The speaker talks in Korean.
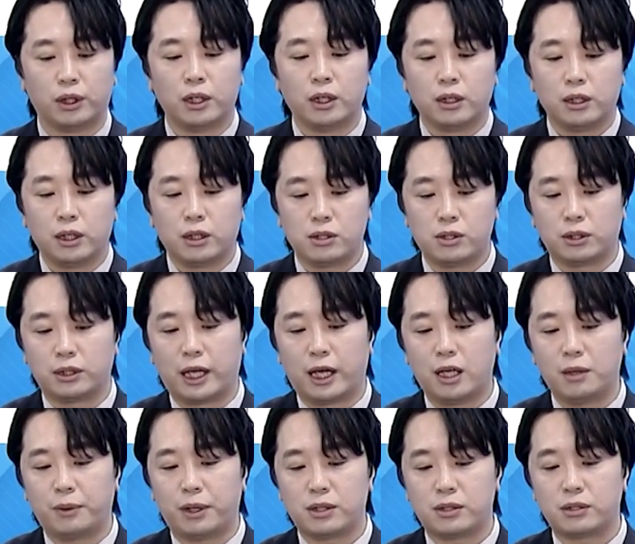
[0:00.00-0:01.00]
여기서
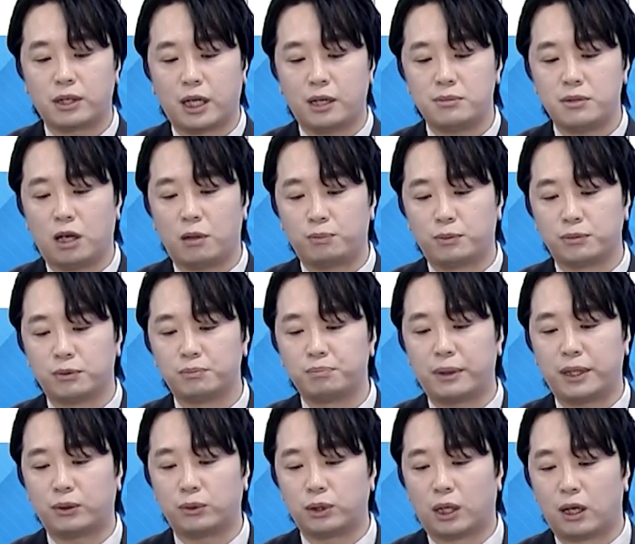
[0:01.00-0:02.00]
네이버에서 게임 사업 부분
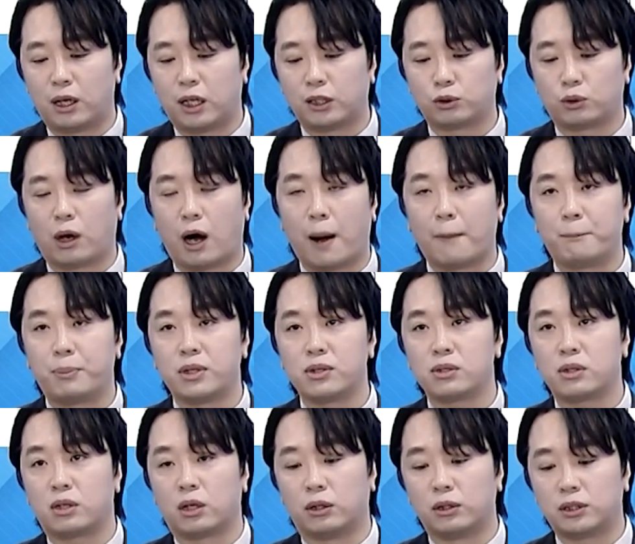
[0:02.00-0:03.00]
빼고 나와가지고 간편
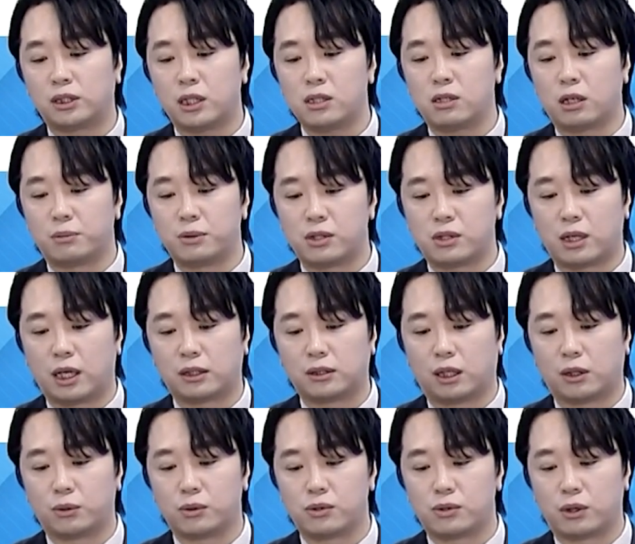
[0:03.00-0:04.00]
결제 서비스까지
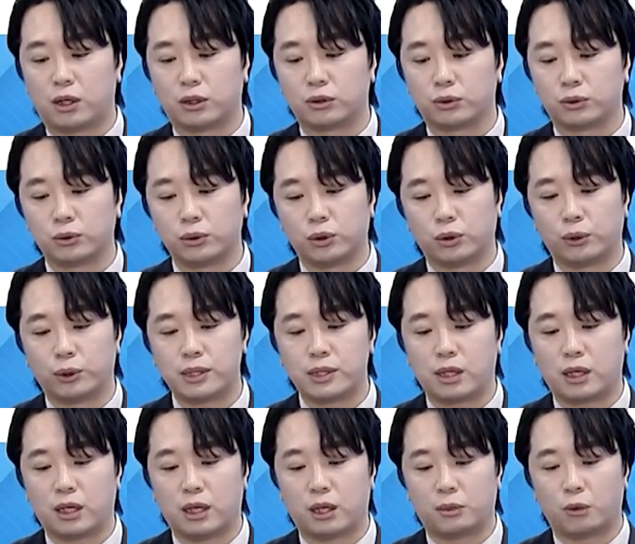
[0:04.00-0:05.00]
하고 있어가지고
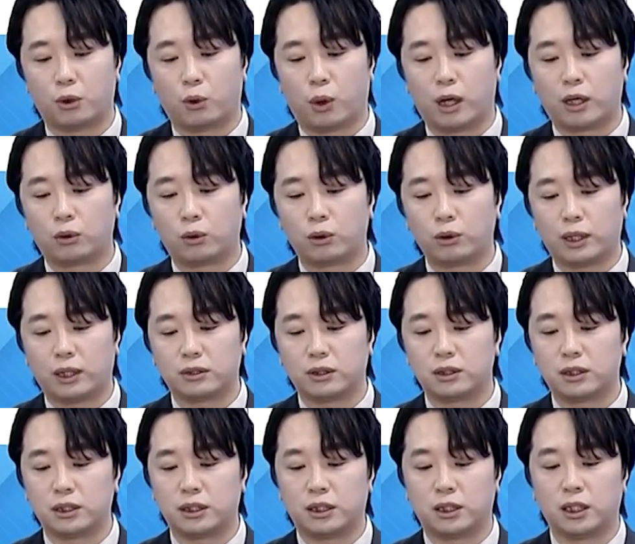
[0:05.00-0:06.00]
회사가 뭐
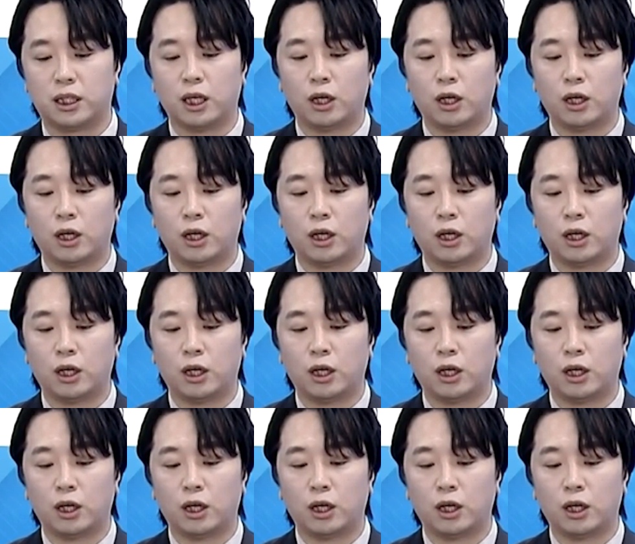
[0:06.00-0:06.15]
광고라든지